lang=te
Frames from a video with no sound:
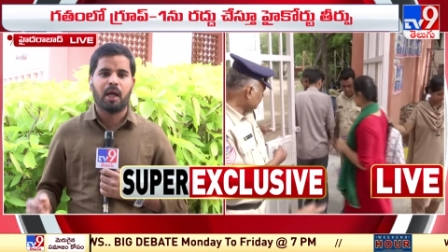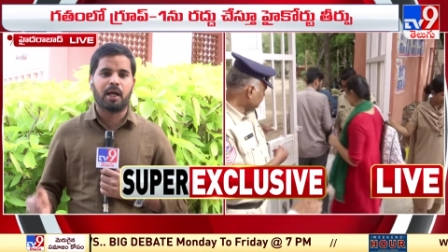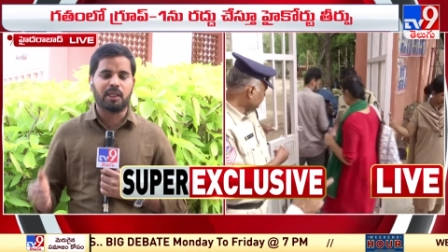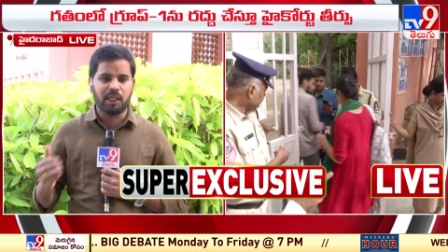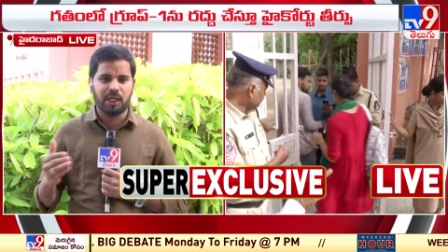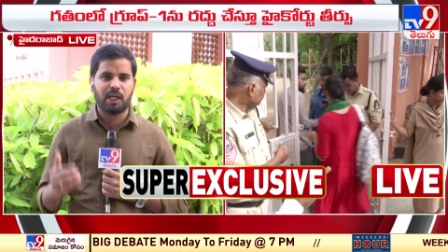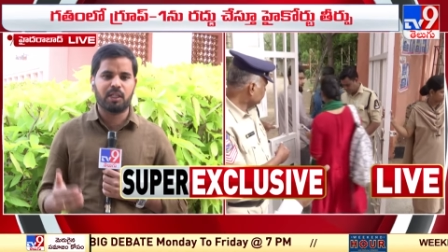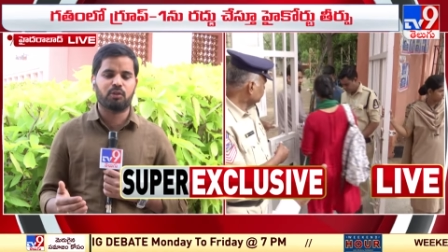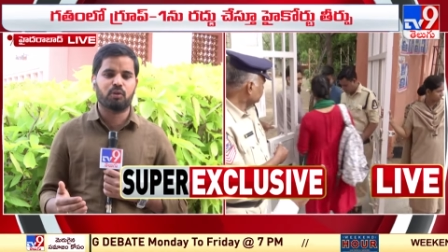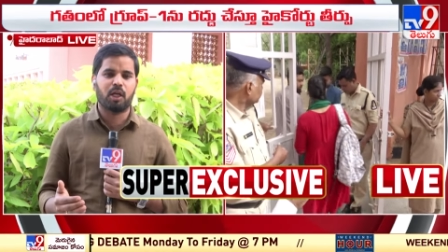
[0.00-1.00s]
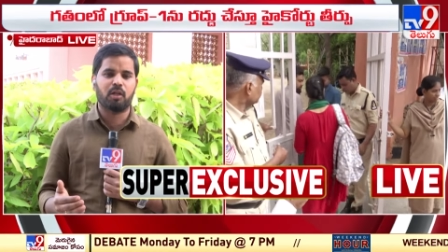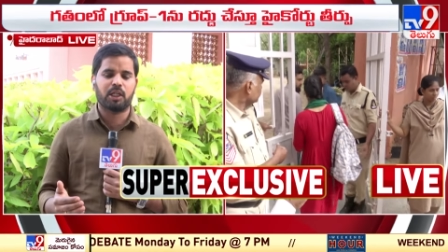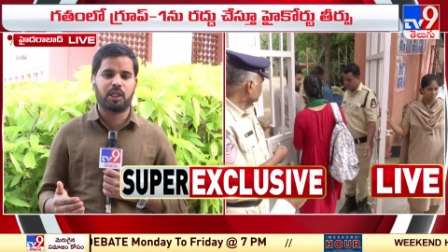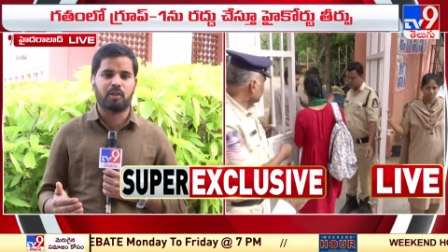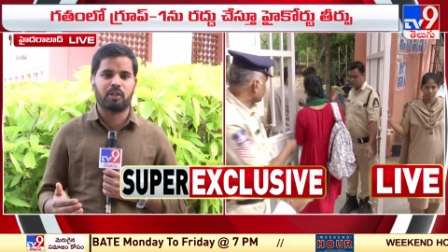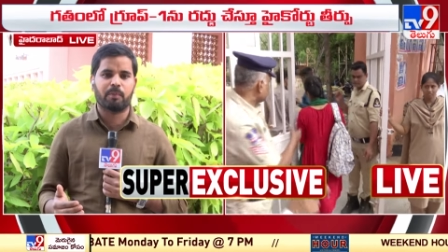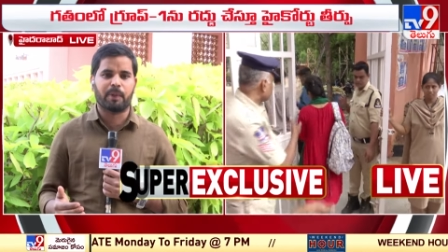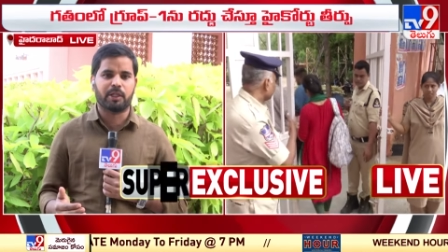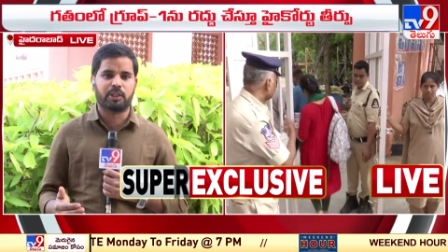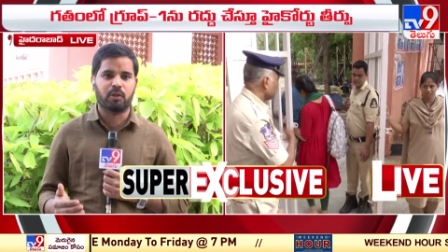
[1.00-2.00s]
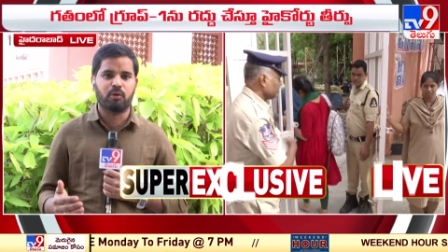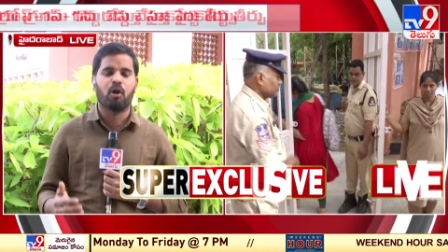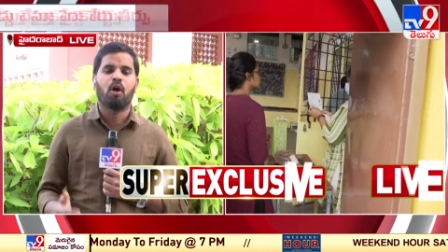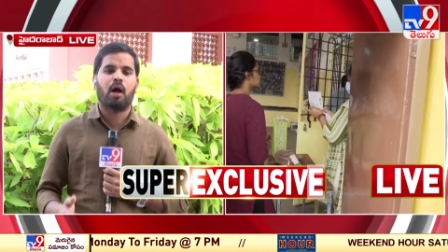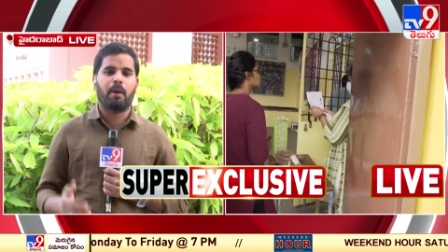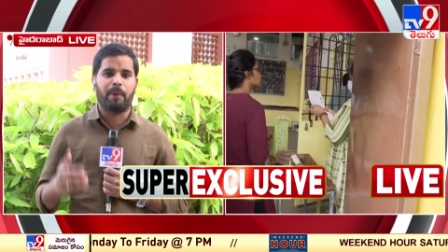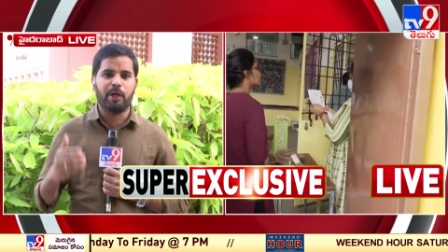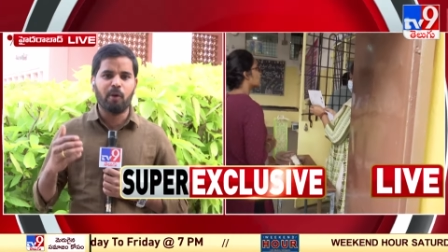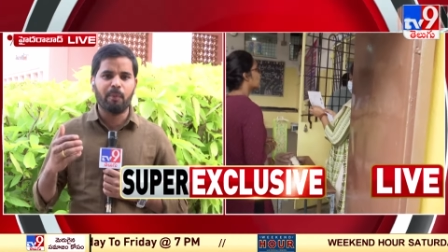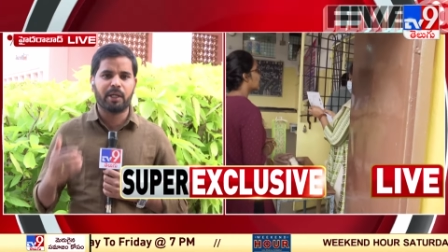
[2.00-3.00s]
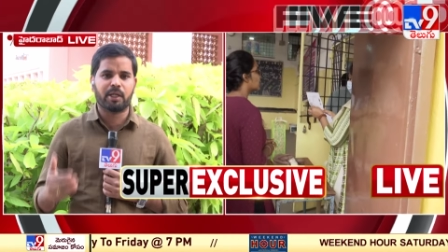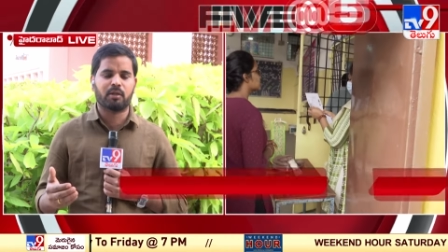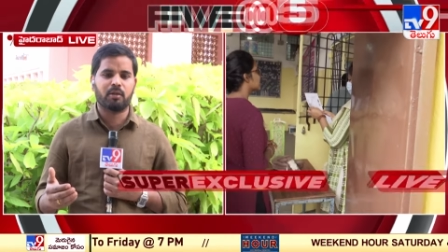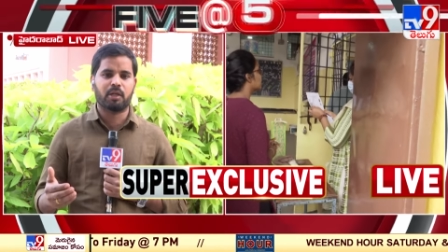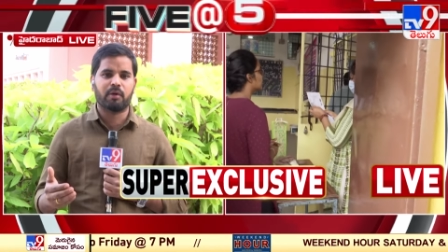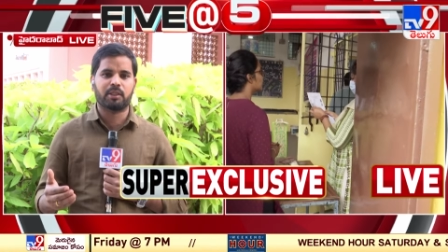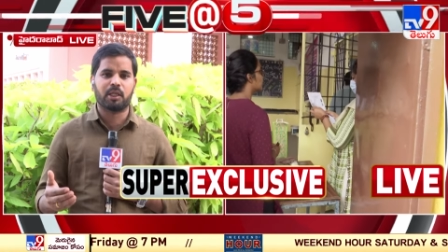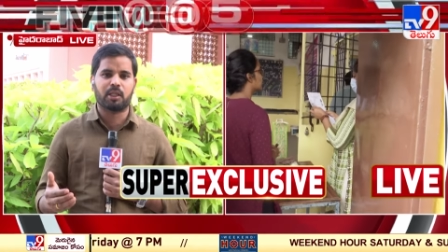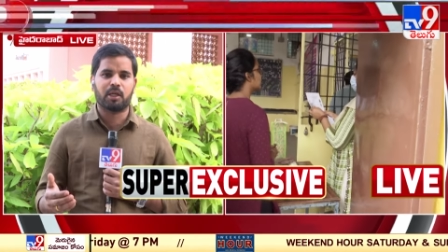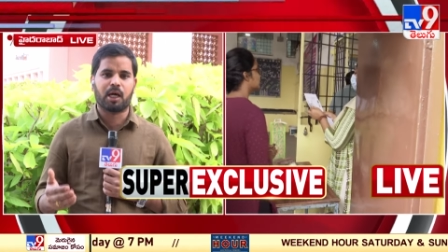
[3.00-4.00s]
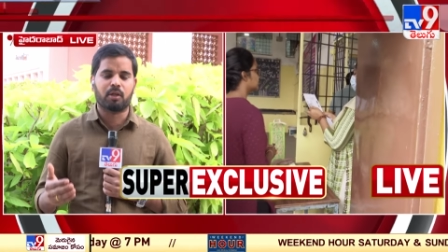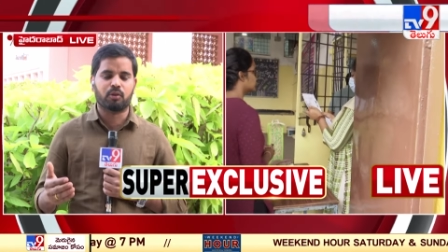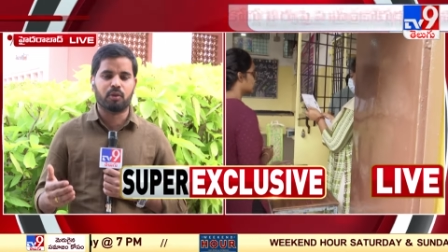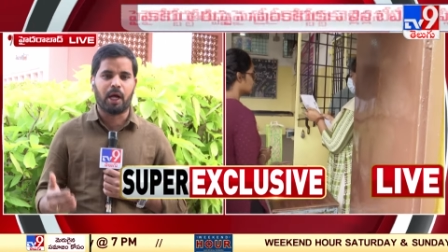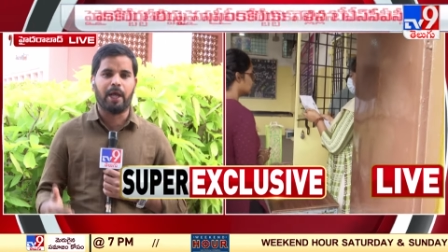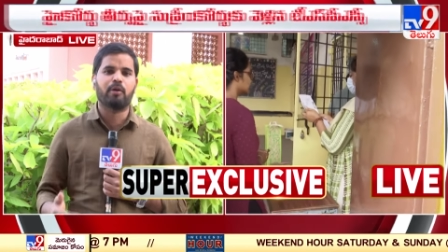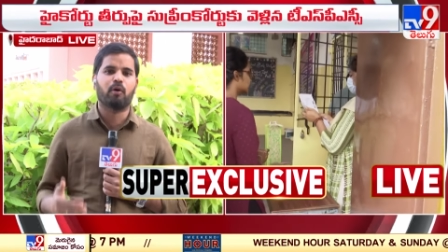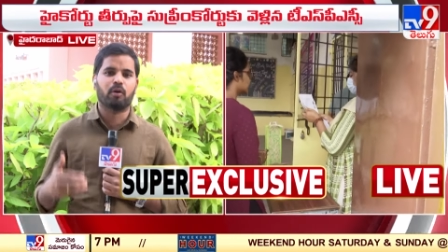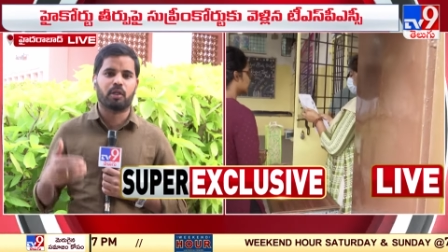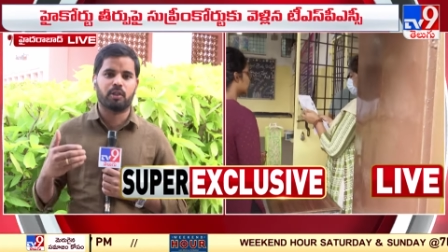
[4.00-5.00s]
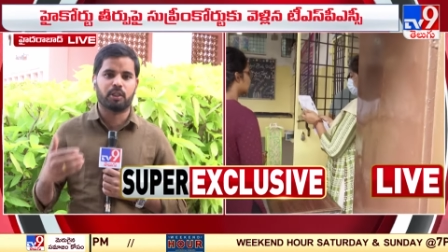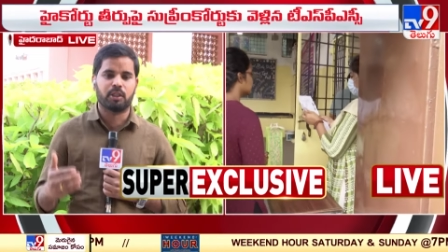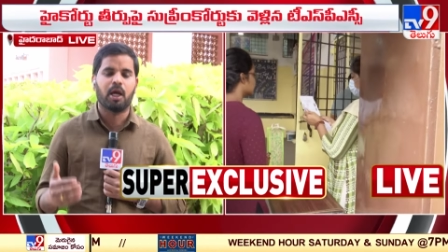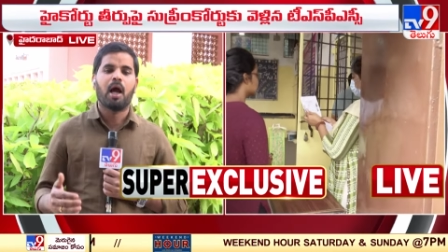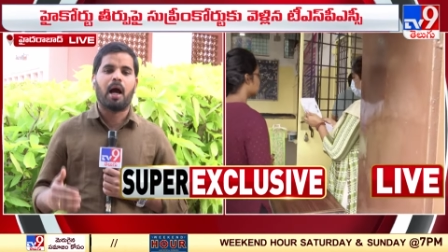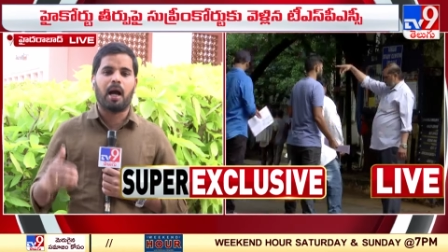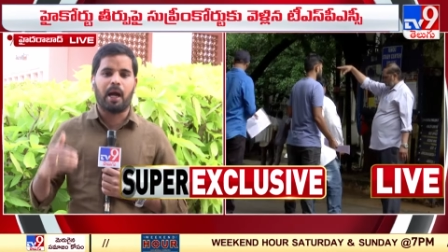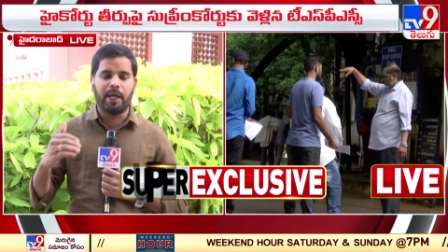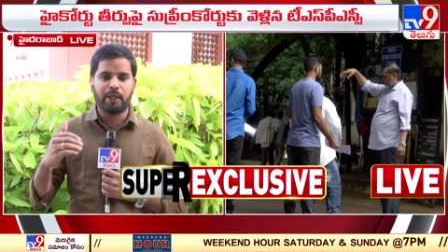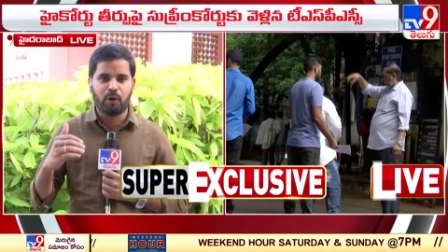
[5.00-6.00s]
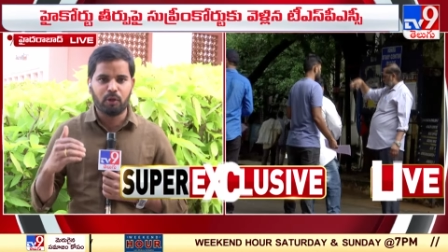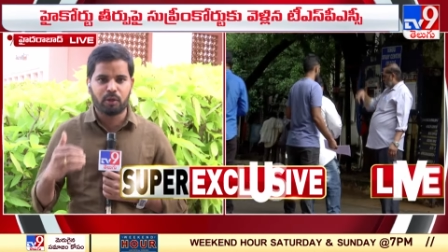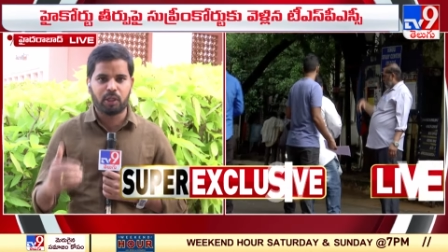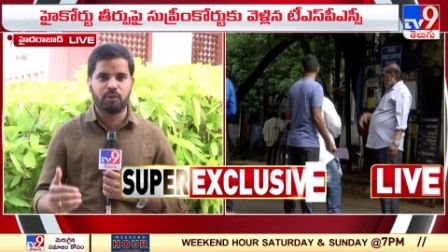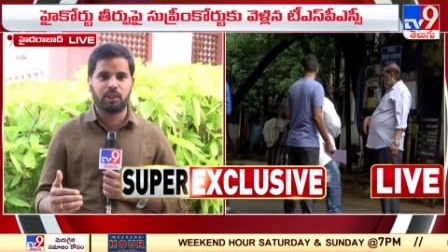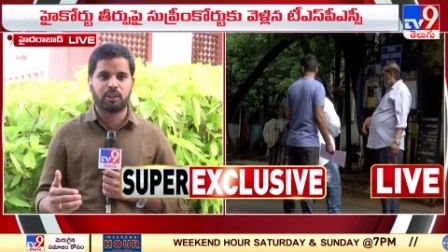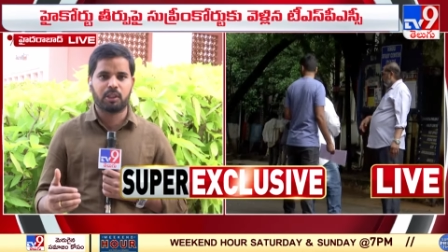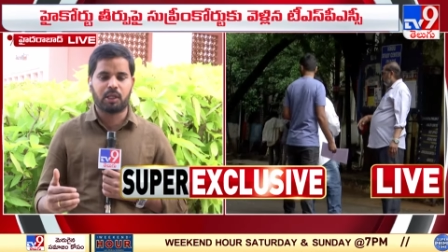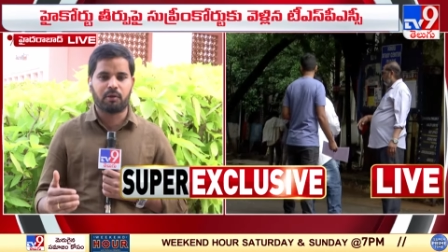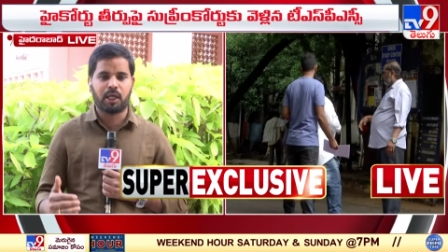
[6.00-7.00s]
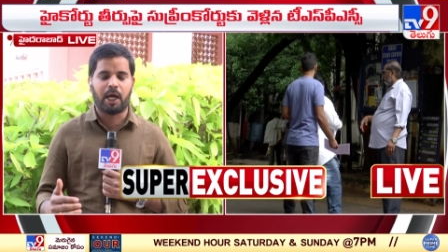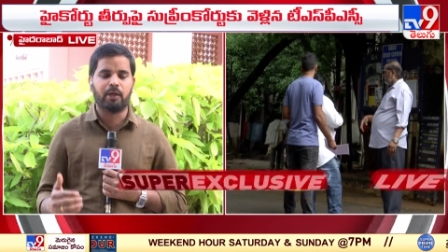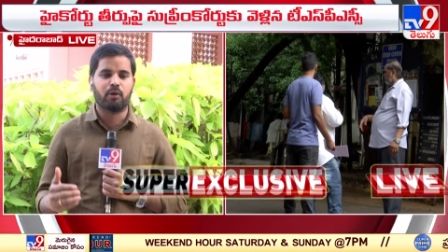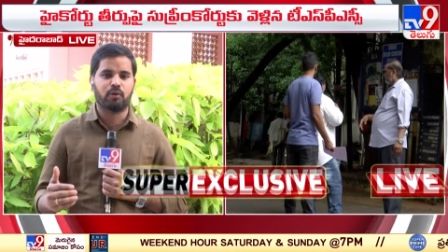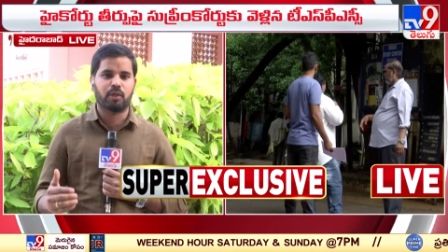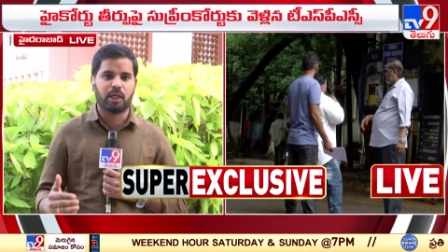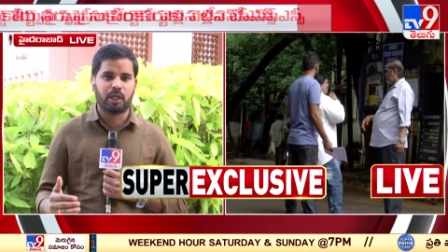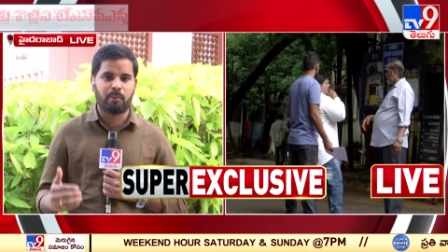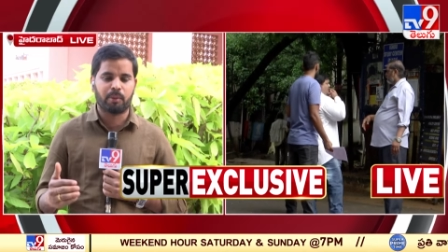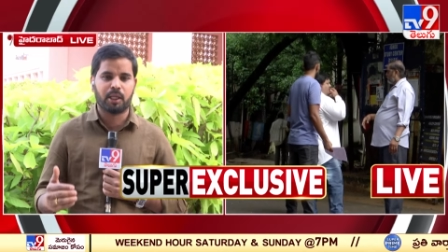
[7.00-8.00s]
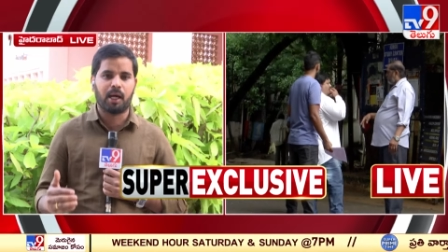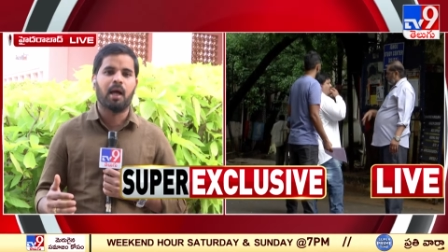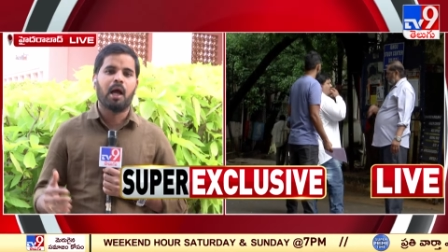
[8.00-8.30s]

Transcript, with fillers: గత ఏడాది జూలైలో జరిగినటువంటి పరీక్షను ఆ బయోమెట్రిక్ నిర్వహించలేదన్న కారణంతో హైకోర్టు రద్దు చేసింది ఆ హైకోర్టు రద్దు చేసిన తర్వాత హైకోర్టు నిర్ణయం మీద